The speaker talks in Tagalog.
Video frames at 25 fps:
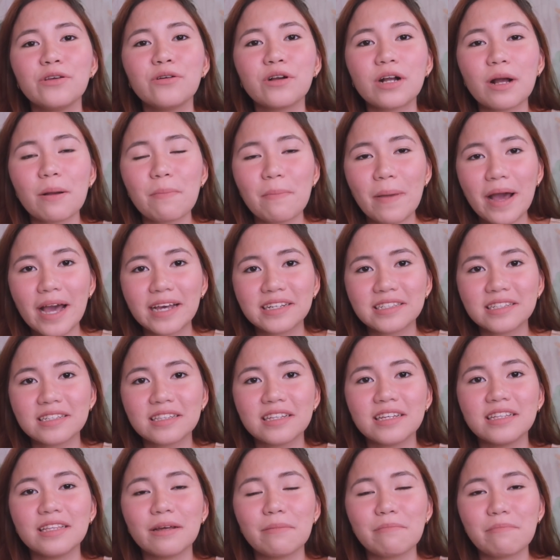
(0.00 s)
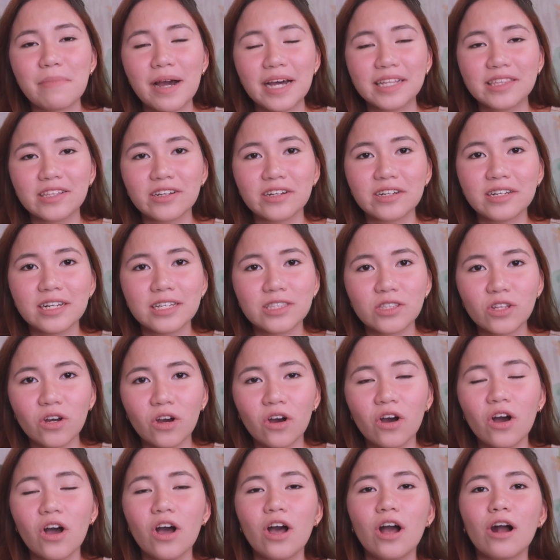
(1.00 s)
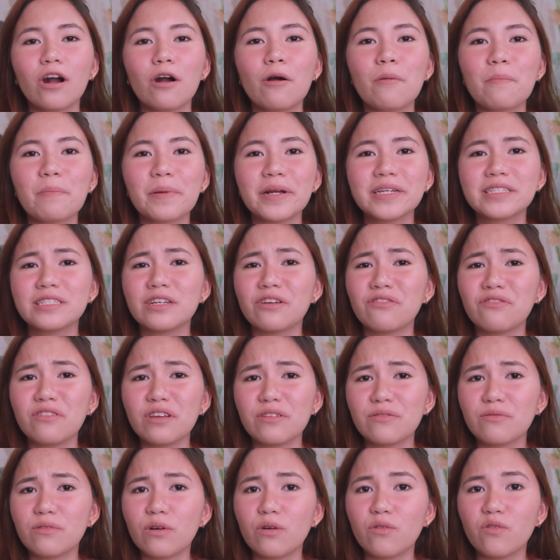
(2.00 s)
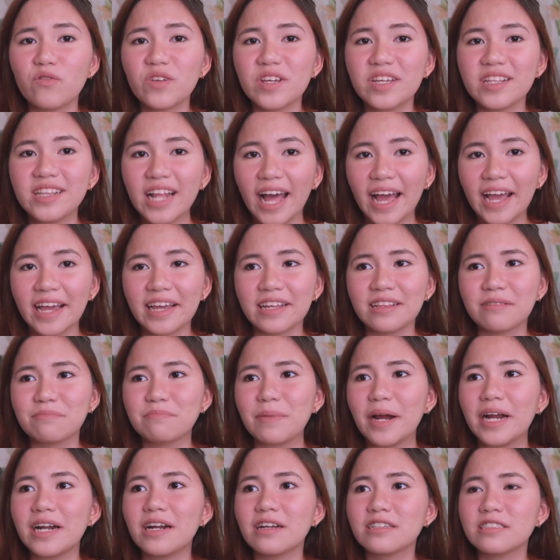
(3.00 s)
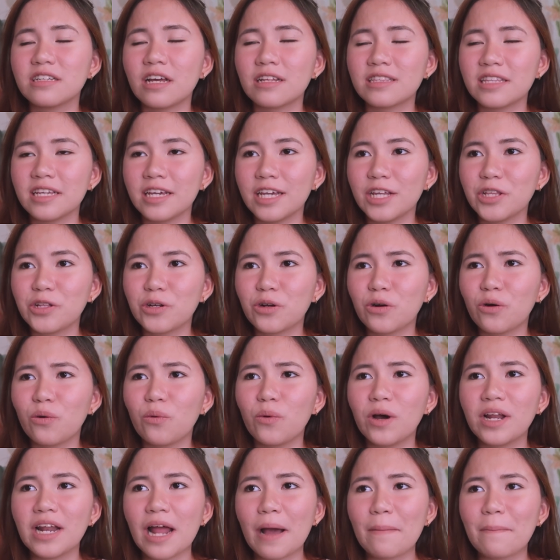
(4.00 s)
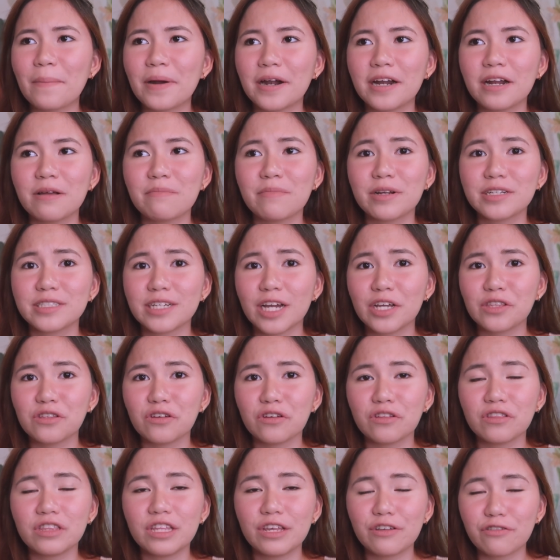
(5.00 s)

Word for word: yung capacity ng battery nito compared sa Vivo V9. Parang sa tingin ko wala pa rin masyadong